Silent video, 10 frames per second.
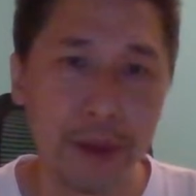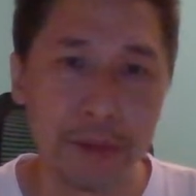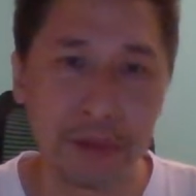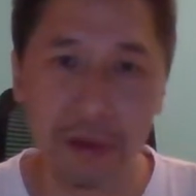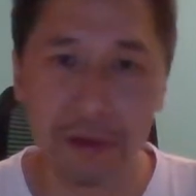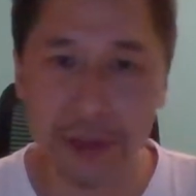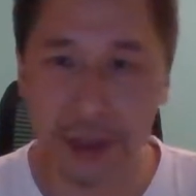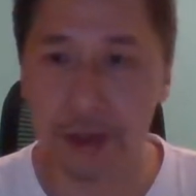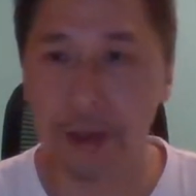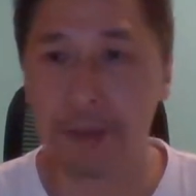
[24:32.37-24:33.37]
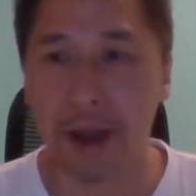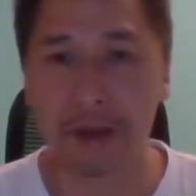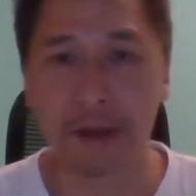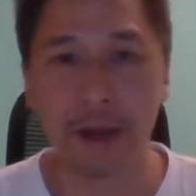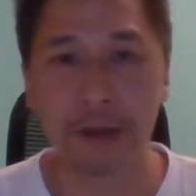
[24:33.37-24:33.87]
不用急着马
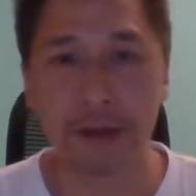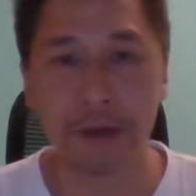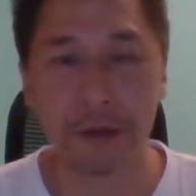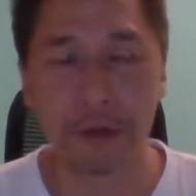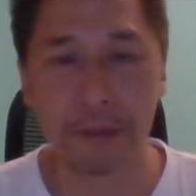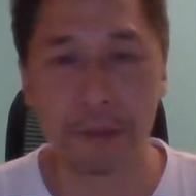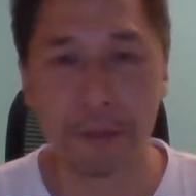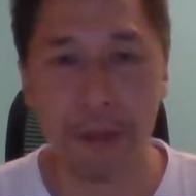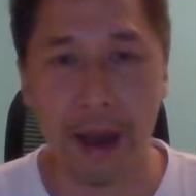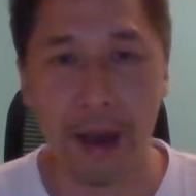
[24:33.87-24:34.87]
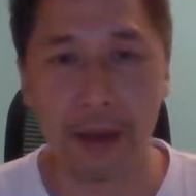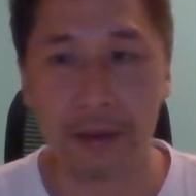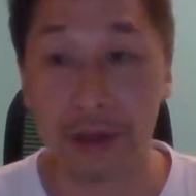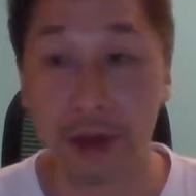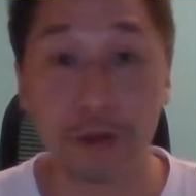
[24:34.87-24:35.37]
上就把，
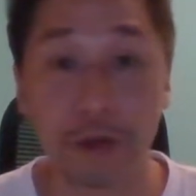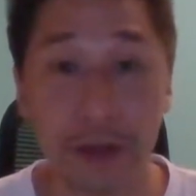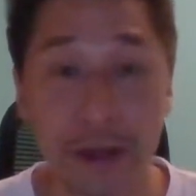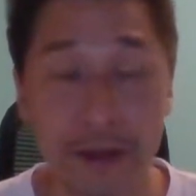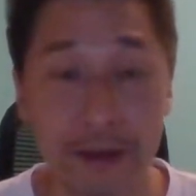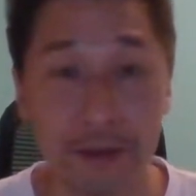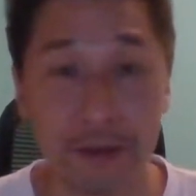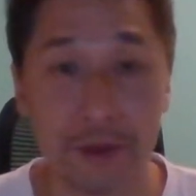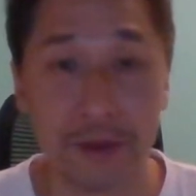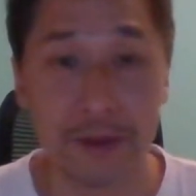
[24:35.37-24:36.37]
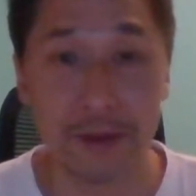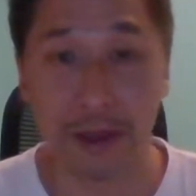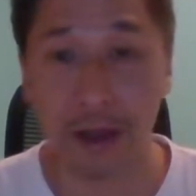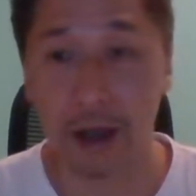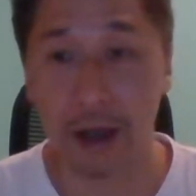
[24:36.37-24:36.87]
假如说大家有什么资
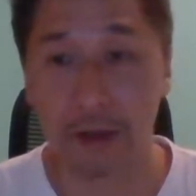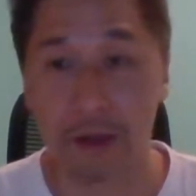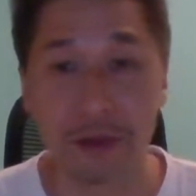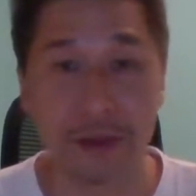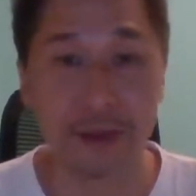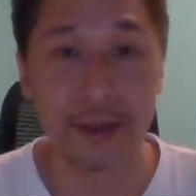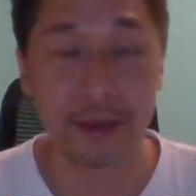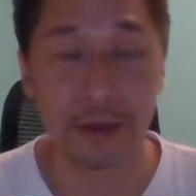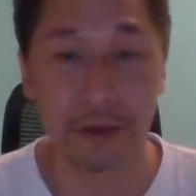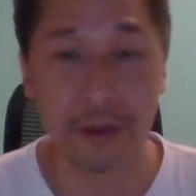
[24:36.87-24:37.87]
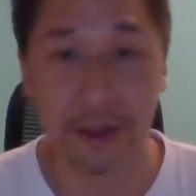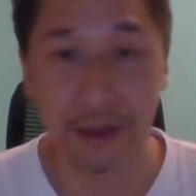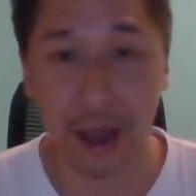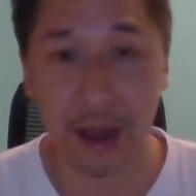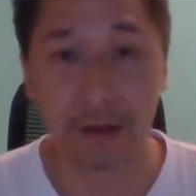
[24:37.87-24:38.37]
金啊，投资投资
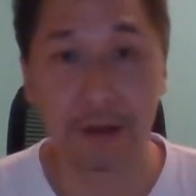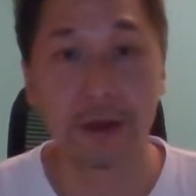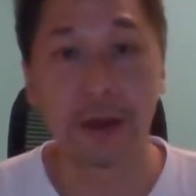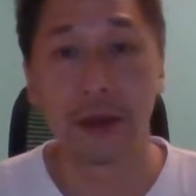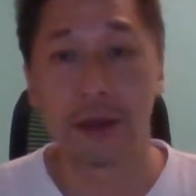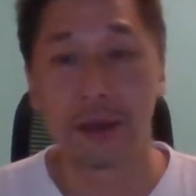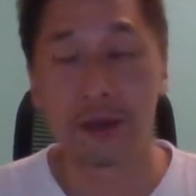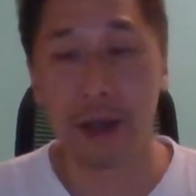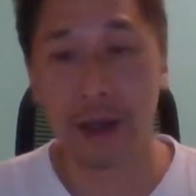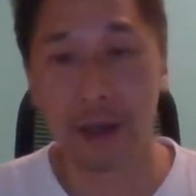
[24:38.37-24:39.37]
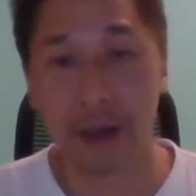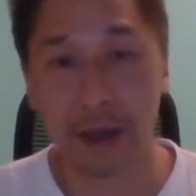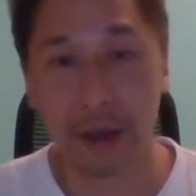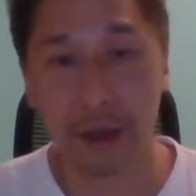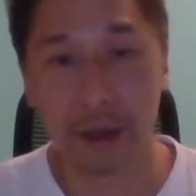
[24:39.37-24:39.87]
到香港
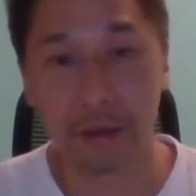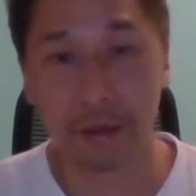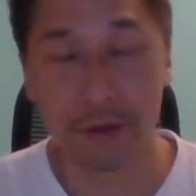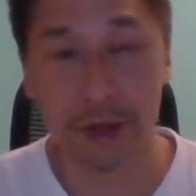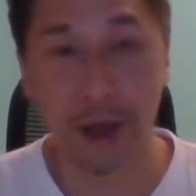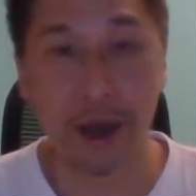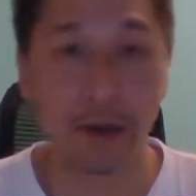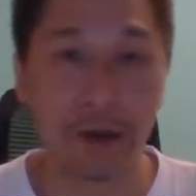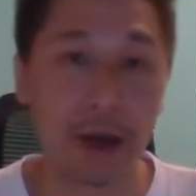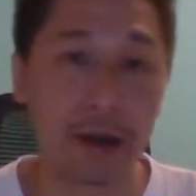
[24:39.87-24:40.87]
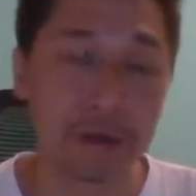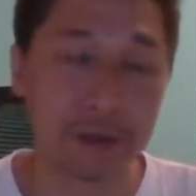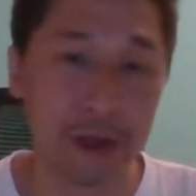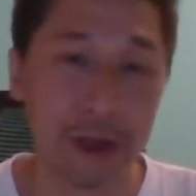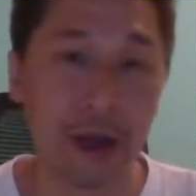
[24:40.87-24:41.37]
的呃股市也好啊，楼
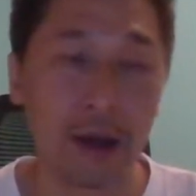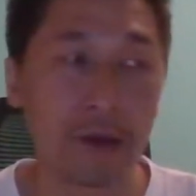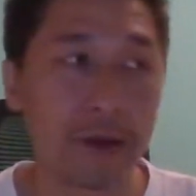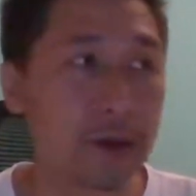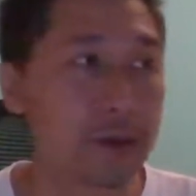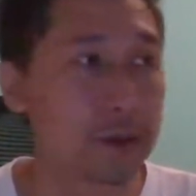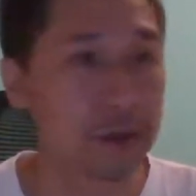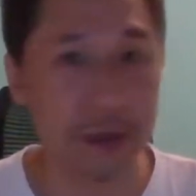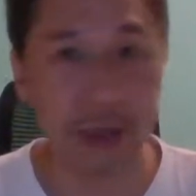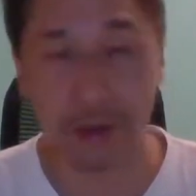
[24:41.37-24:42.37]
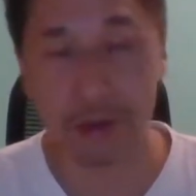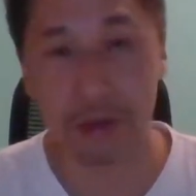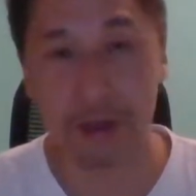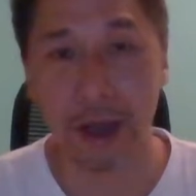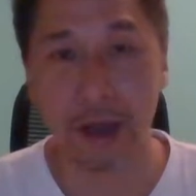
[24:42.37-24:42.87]
市也好啊，或是债券
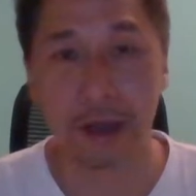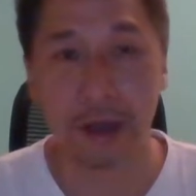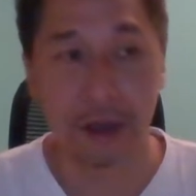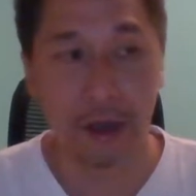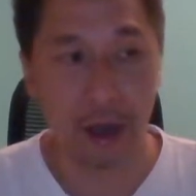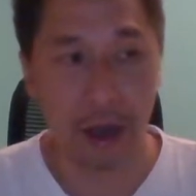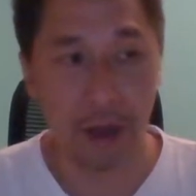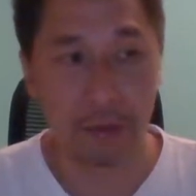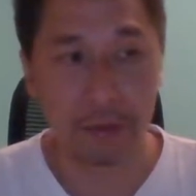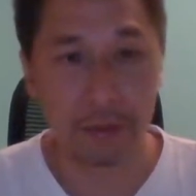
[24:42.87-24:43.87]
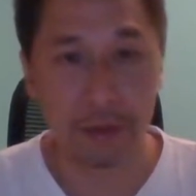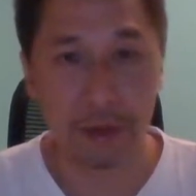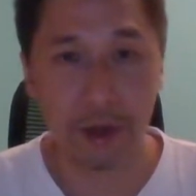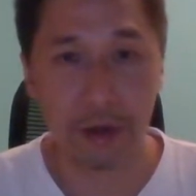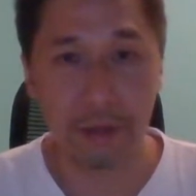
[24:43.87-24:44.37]
市场啊，不需
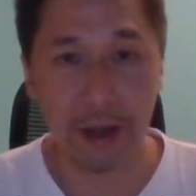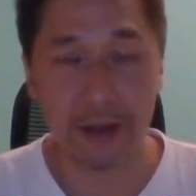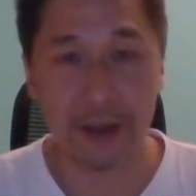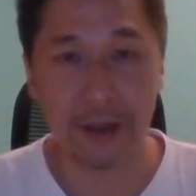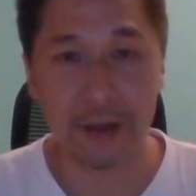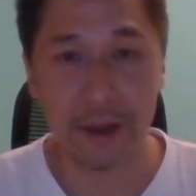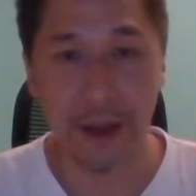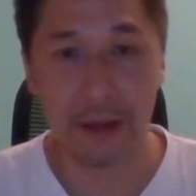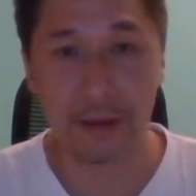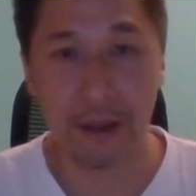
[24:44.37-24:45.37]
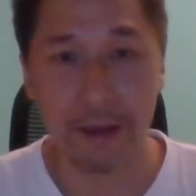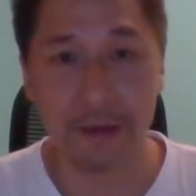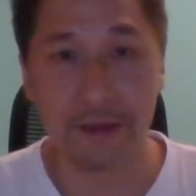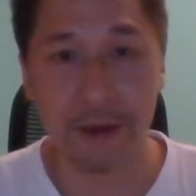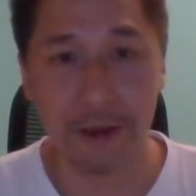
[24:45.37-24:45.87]
要马上涨仓，但
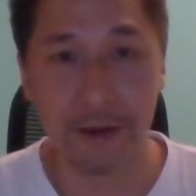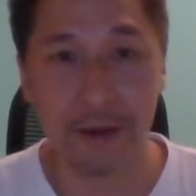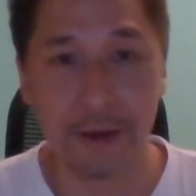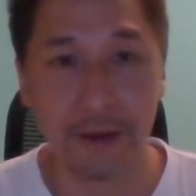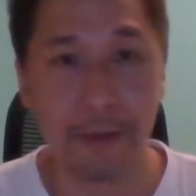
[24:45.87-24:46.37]
是